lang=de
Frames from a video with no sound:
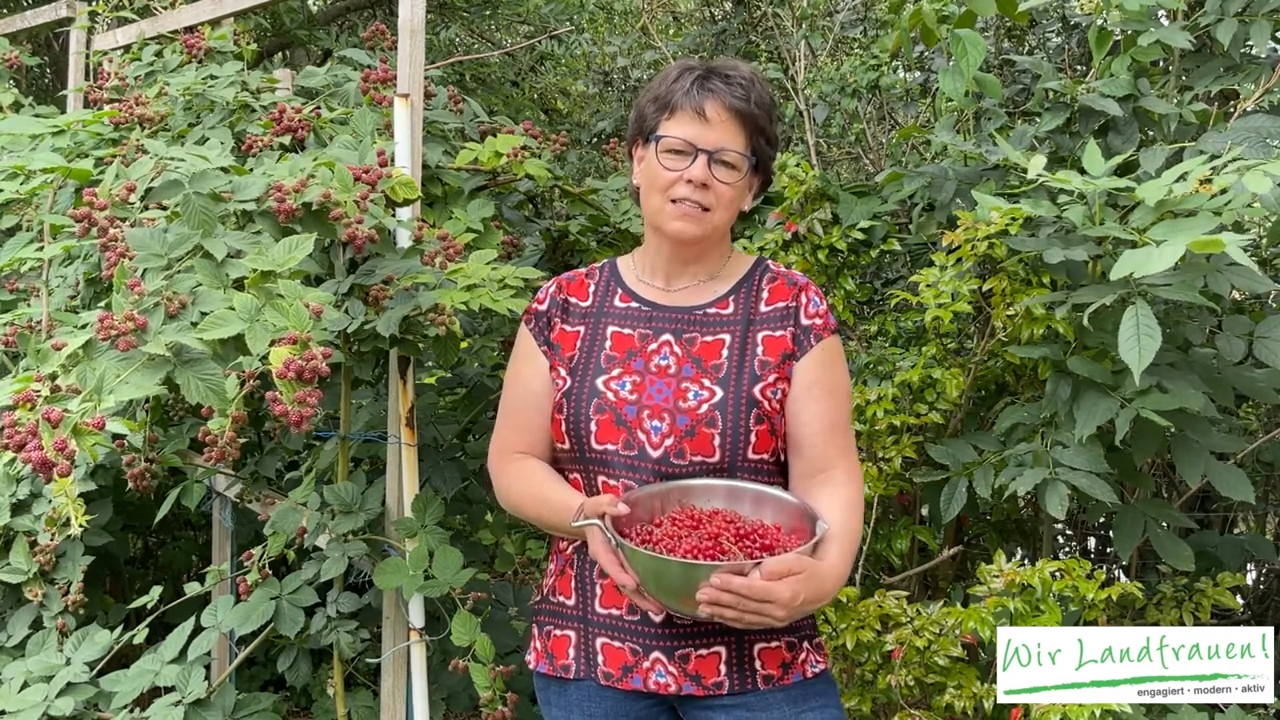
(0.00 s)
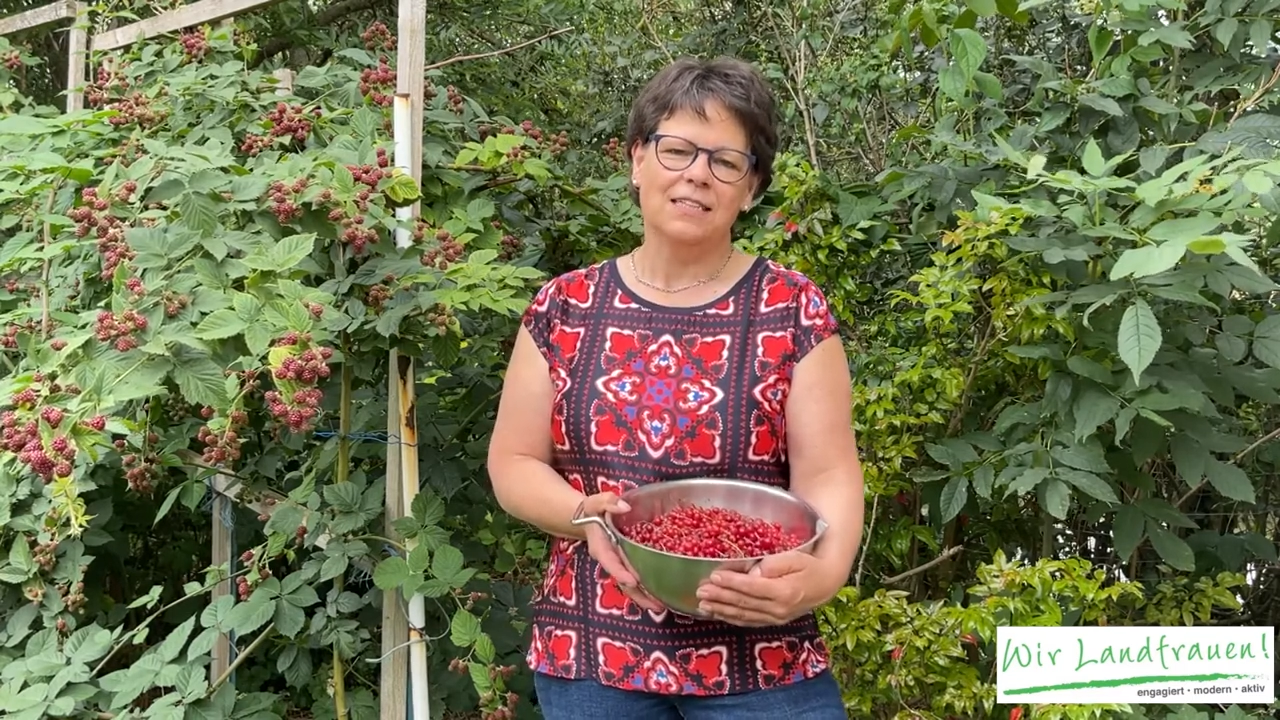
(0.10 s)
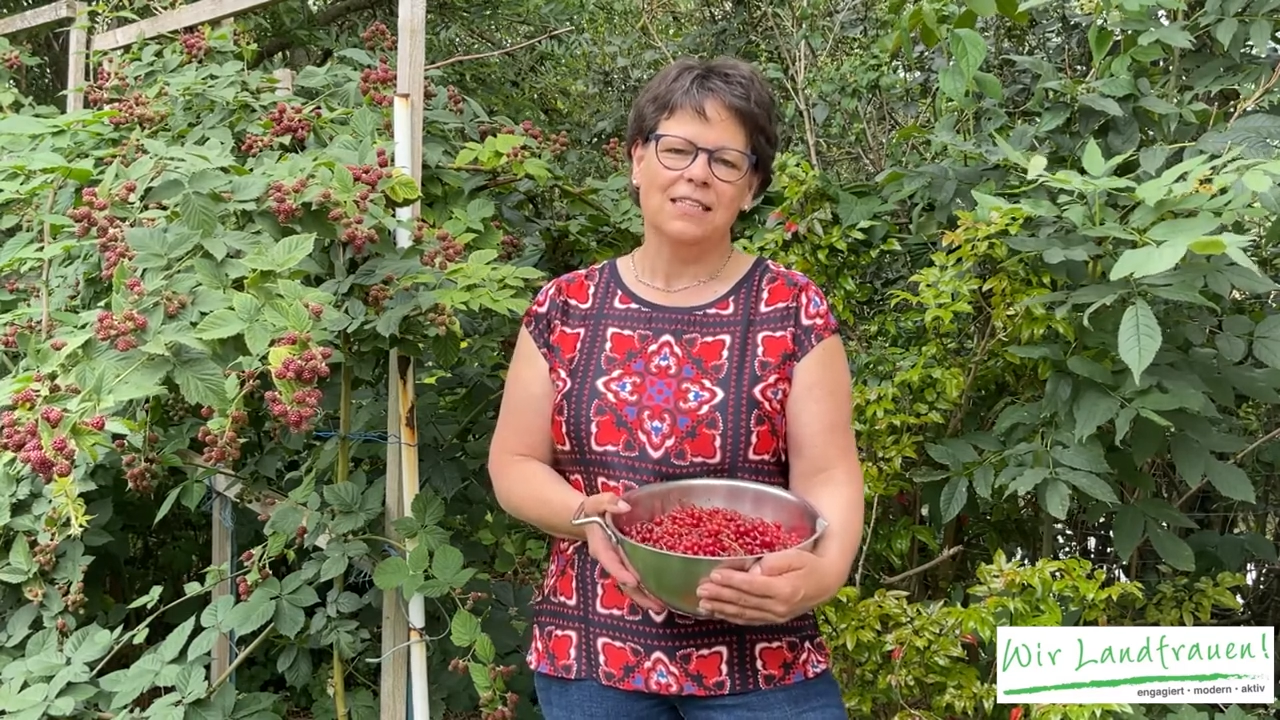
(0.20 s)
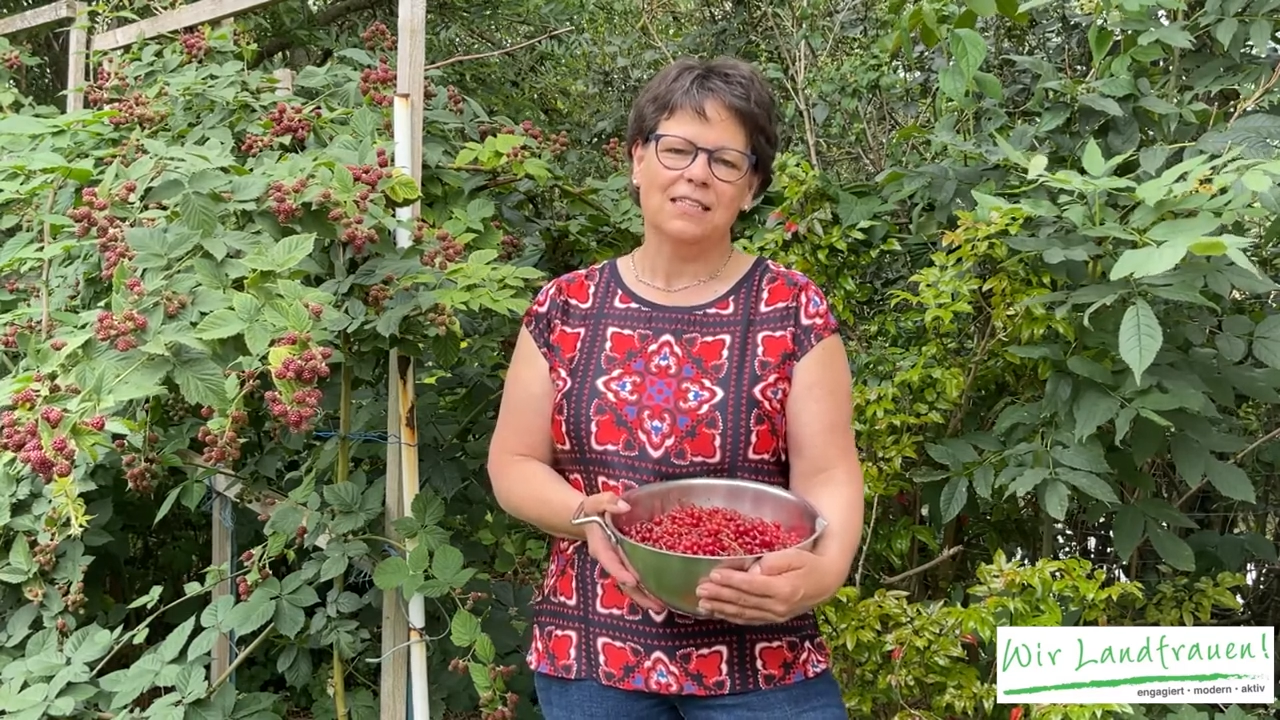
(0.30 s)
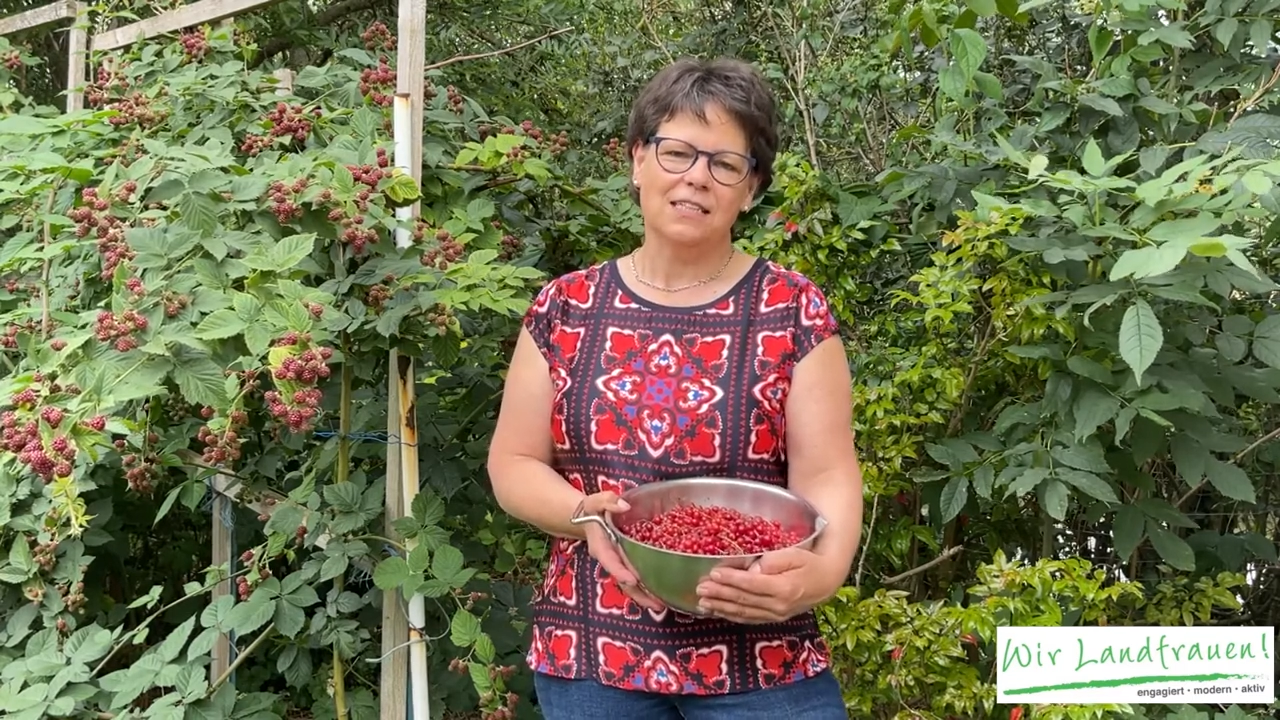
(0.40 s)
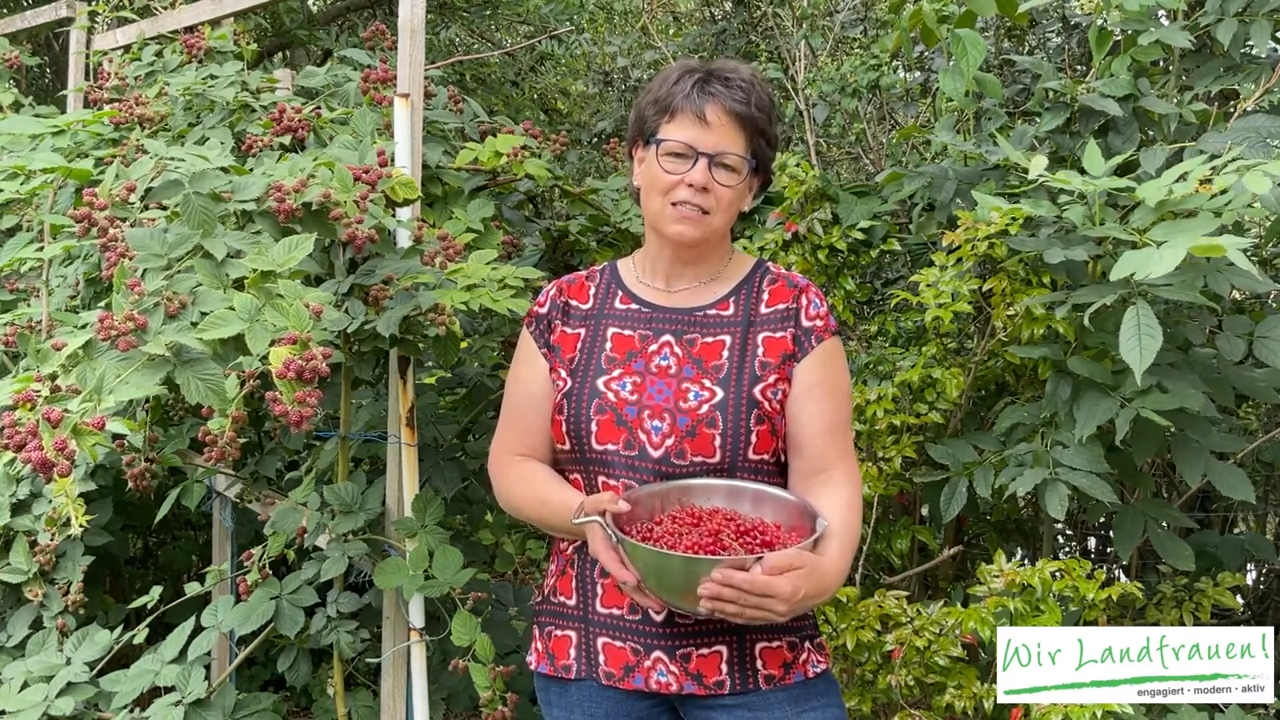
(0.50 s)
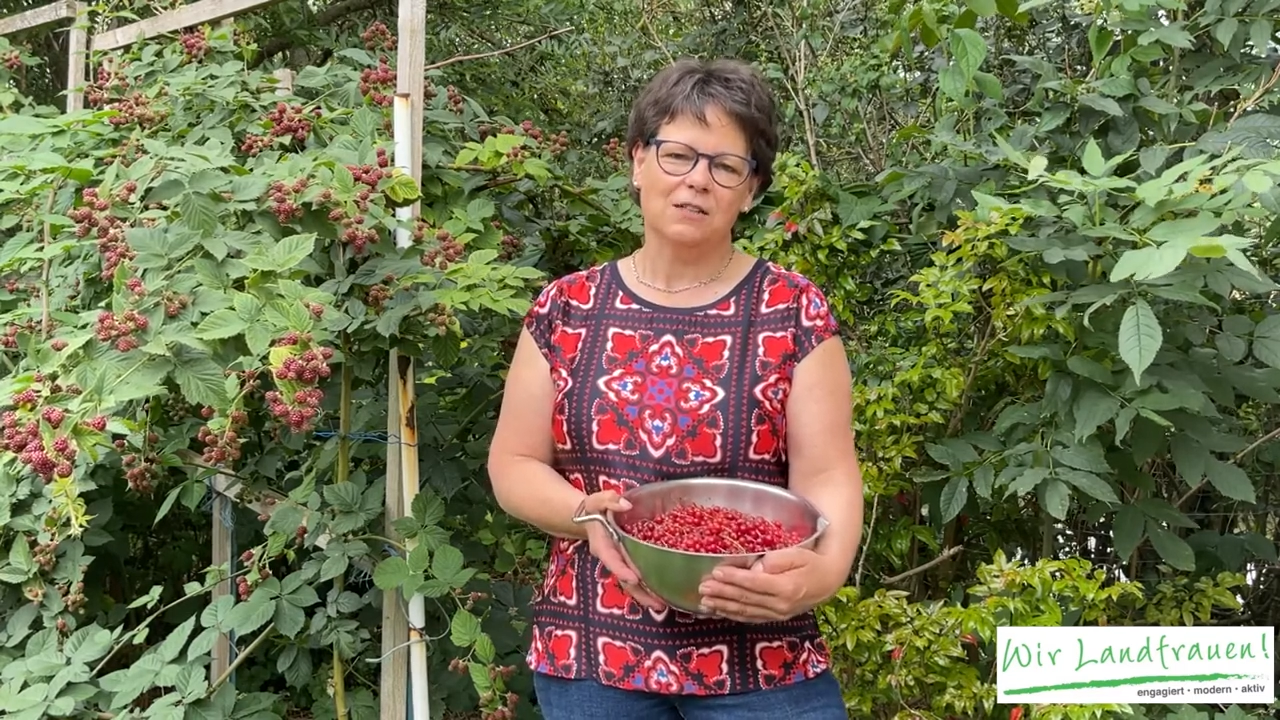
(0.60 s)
dieses